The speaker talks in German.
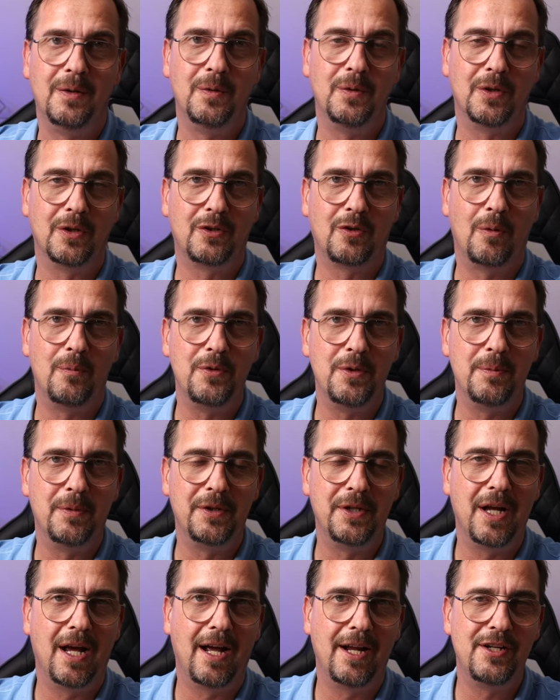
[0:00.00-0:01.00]
oder kommt
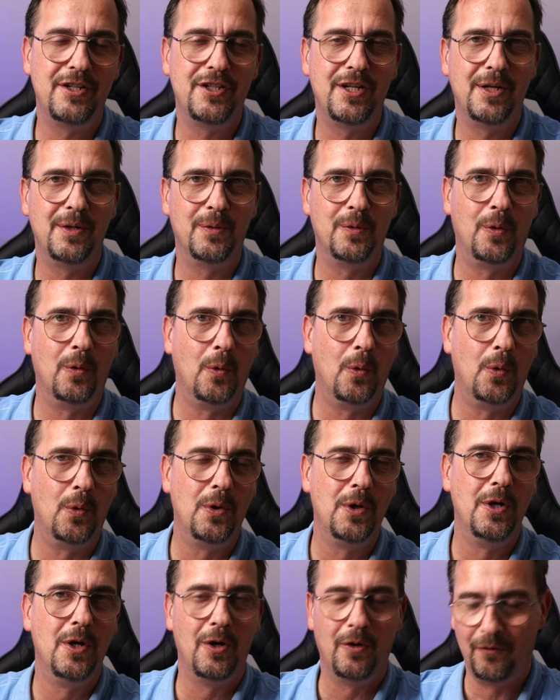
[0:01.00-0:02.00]
immer die Einstellung
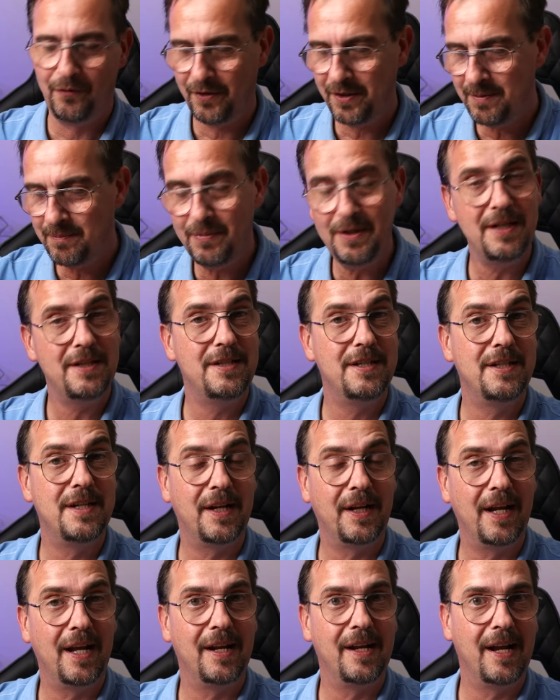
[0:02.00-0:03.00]
hoch welchen Blitz ich
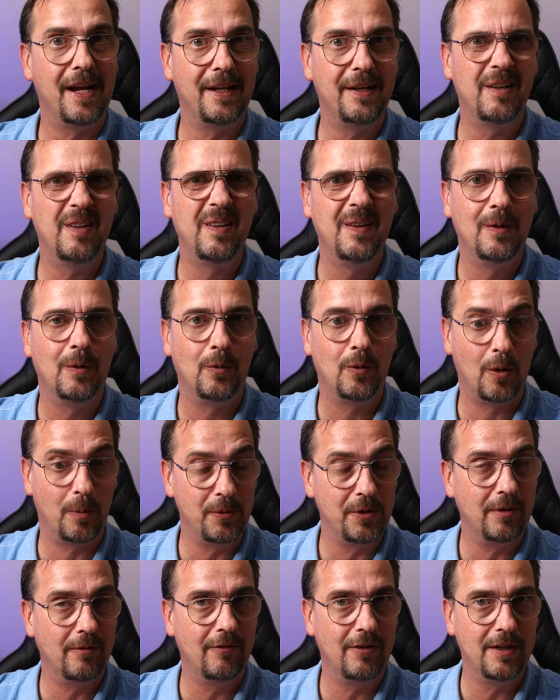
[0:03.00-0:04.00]
denn gerne hätte oder
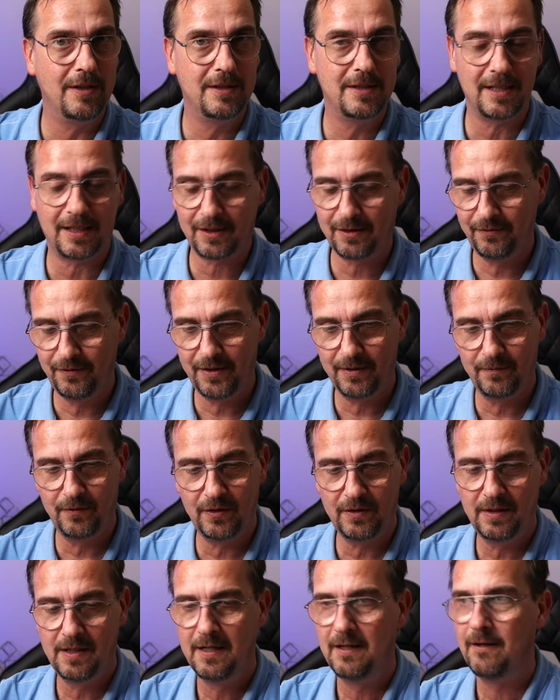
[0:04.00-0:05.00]
ob ich den Blitz aktivieren will,